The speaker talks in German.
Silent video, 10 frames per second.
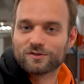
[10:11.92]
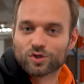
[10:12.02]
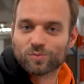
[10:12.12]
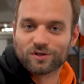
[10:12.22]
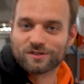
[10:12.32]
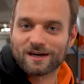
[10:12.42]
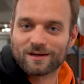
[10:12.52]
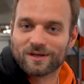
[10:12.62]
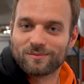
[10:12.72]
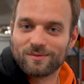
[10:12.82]
so
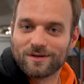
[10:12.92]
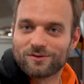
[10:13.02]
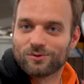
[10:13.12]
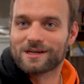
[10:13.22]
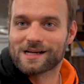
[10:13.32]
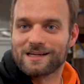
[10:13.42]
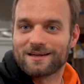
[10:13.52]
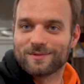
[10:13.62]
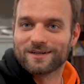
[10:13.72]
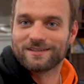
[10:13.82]
spontan beim Ebay durchklicken mal